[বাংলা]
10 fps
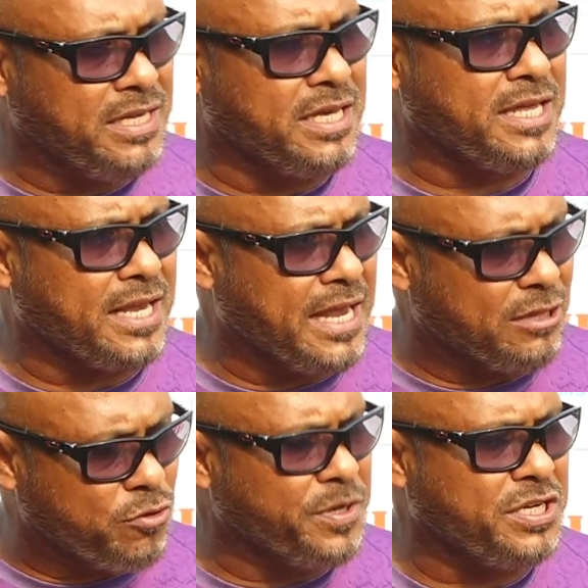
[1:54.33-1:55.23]
ইয়ে থাকে
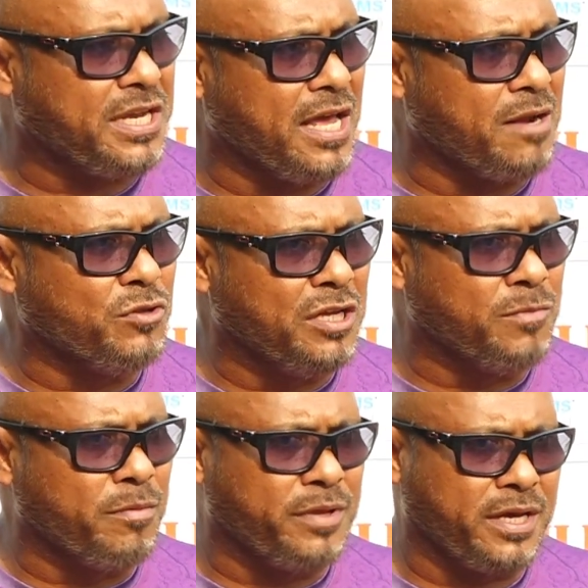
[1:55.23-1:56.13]
এত বেশি খেলার প্রতি
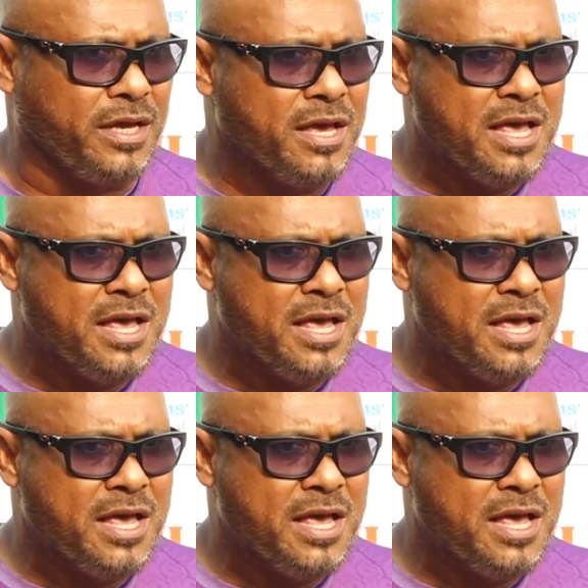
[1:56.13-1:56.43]
ইনভলভ থাকে